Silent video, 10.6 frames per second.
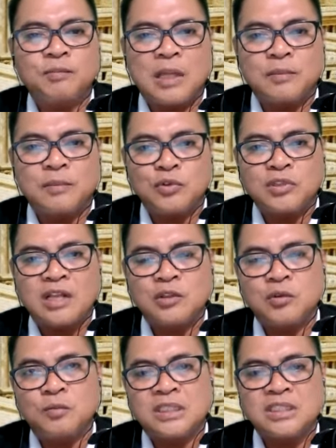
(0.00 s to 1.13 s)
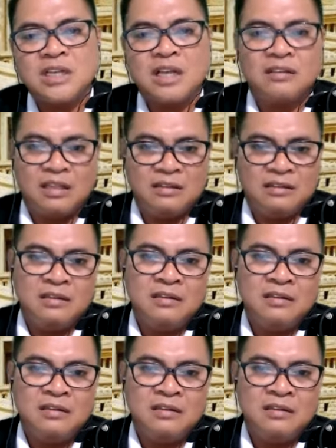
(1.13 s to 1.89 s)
41 mencatat.